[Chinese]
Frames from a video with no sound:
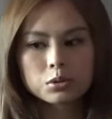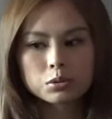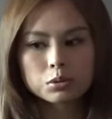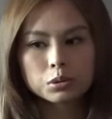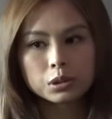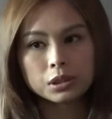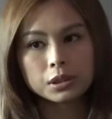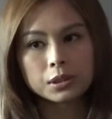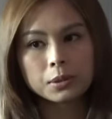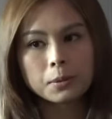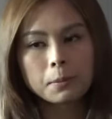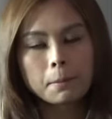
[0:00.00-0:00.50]

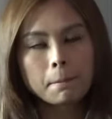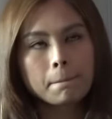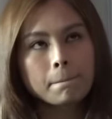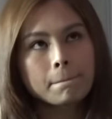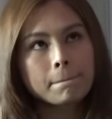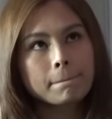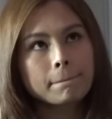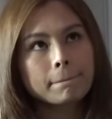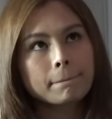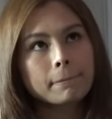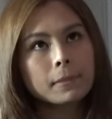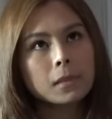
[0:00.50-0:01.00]
说呢？
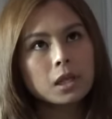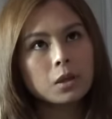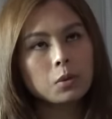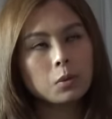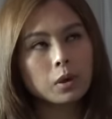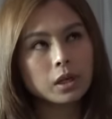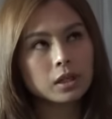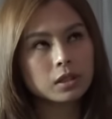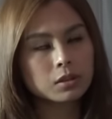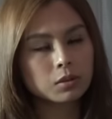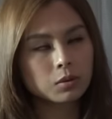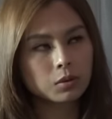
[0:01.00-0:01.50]
因
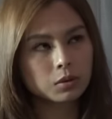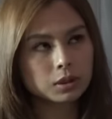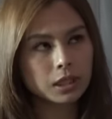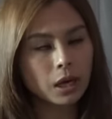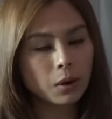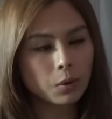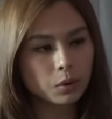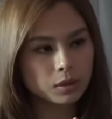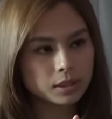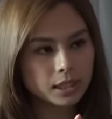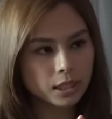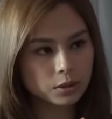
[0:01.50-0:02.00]
为
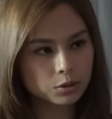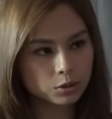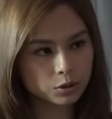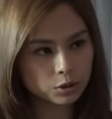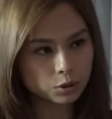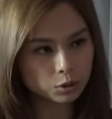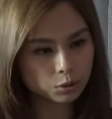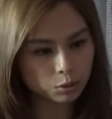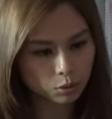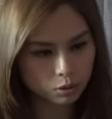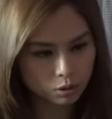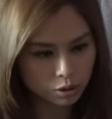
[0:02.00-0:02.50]
当我在
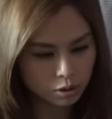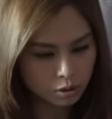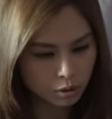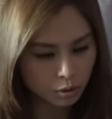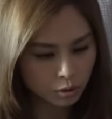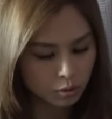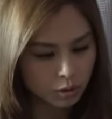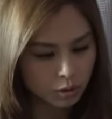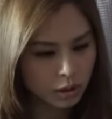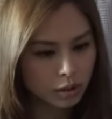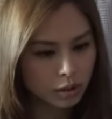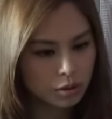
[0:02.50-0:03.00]
制作这
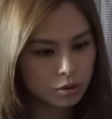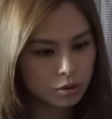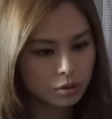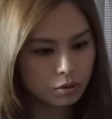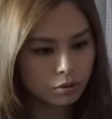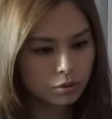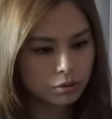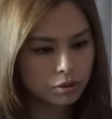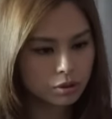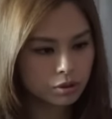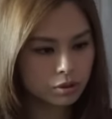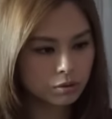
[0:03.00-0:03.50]
首歌的时
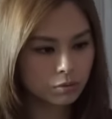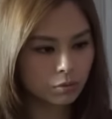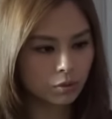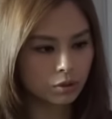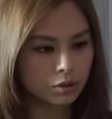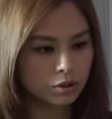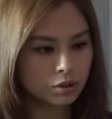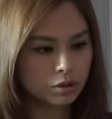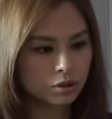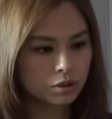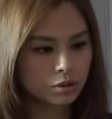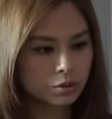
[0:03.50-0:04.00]
候，是我
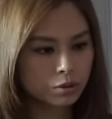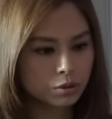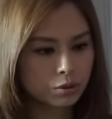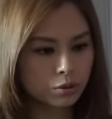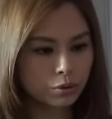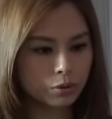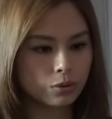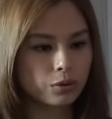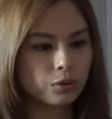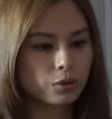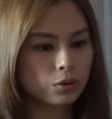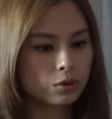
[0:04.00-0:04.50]

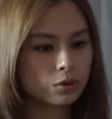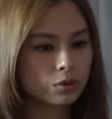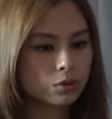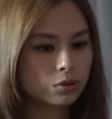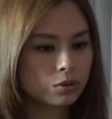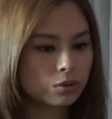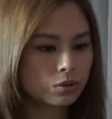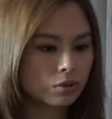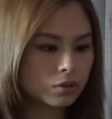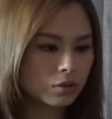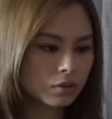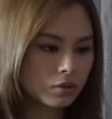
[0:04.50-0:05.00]
处于
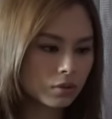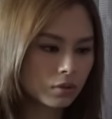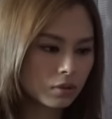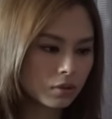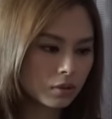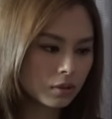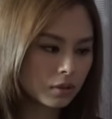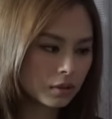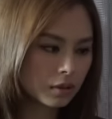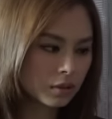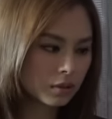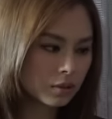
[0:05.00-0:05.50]

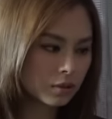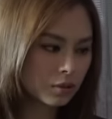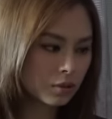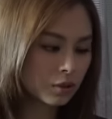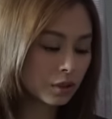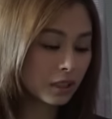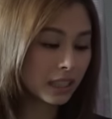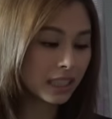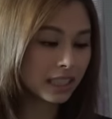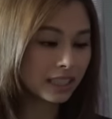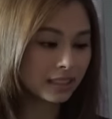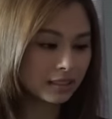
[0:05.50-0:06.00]
就
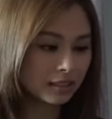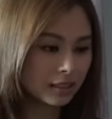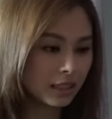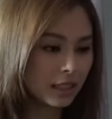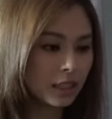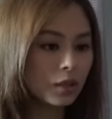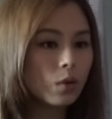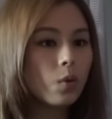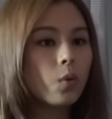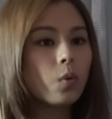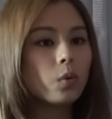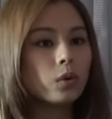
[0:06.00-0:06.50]
是那个
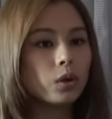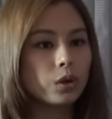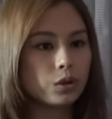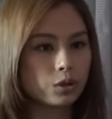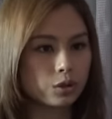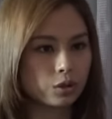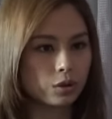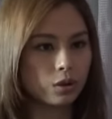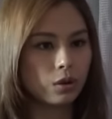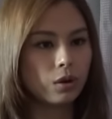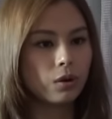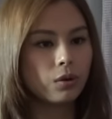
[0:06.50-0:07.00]
低谷的
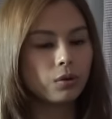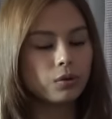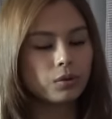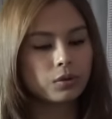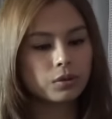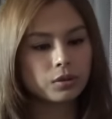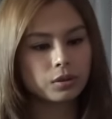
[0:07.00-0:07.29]
时候。